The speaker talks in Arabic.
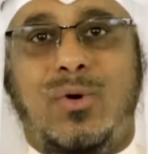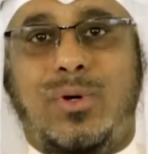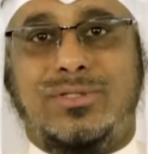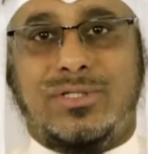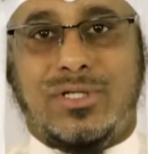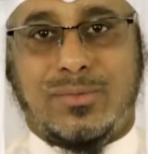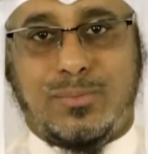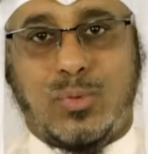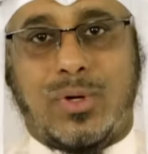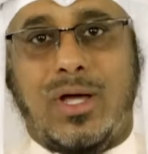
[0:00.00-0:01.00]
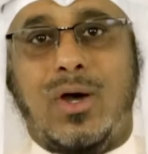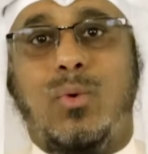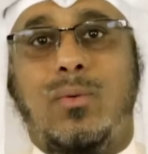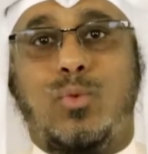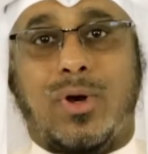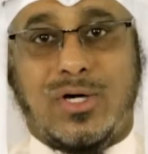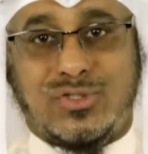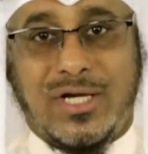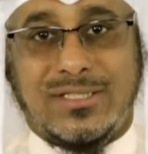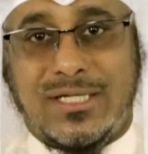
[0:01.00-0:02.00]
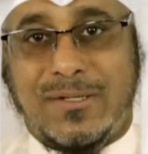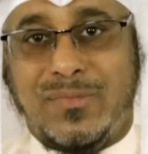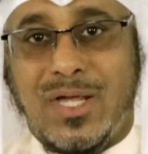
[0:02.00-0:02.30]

وتدبره ومراجعته